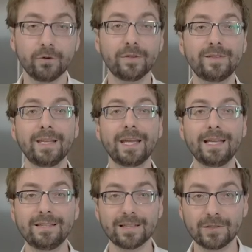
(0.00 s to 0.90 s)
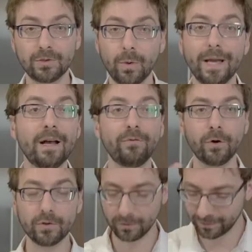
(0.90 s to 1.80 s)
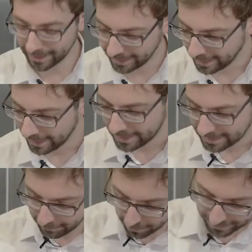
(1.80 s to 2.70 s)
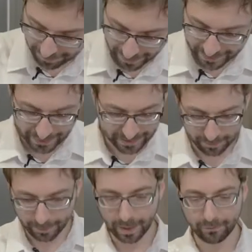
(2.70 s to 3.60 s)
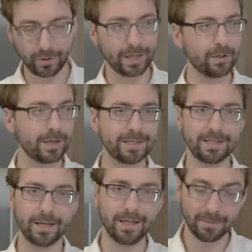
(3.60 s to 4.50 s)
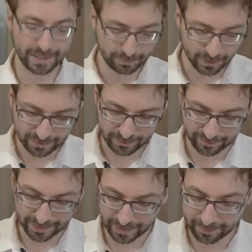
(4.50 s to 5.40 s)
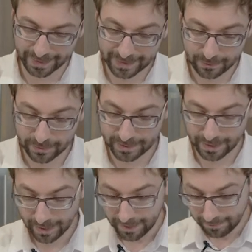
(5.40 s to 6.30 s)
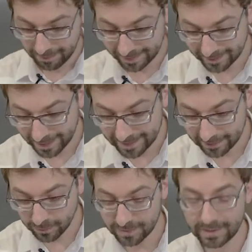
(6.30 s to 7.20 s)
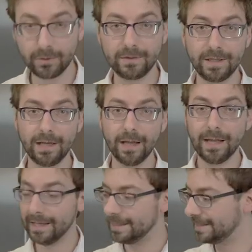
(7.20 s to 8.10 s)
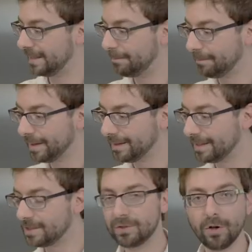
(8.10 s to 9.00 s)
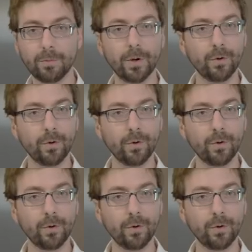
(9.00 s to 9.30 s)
vos stérilisations et à force, vous verrez, si vous le faites mal dès le départ, vous réglerez ça immédiatement, ça vous évitera bien des soucis. Mais la stérilisation, c'est utile, n'est pas des sommes